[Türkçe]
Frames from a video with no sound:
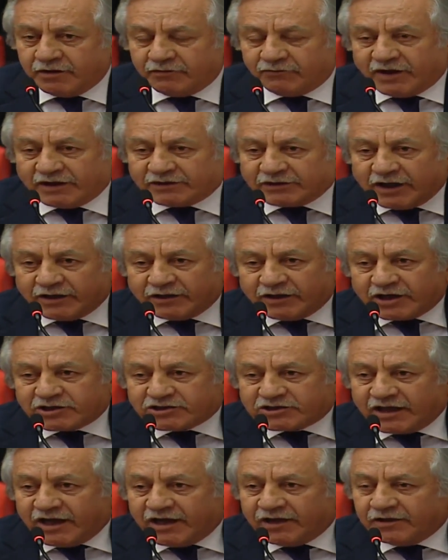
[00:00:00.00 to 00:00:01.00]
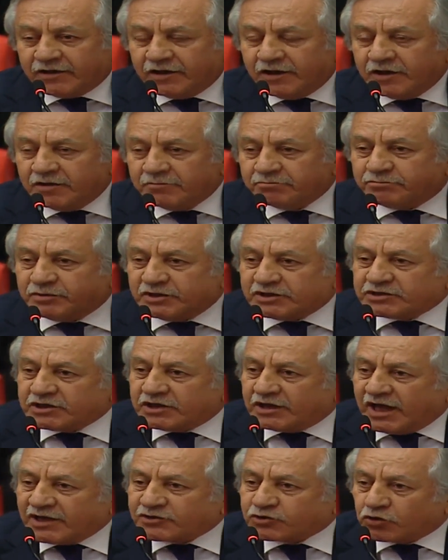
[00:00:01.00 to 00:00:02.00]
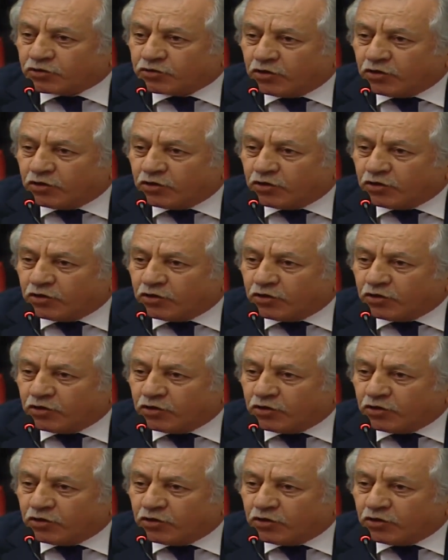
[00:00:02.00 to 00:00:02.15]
Vatandaşlar bizi nasıl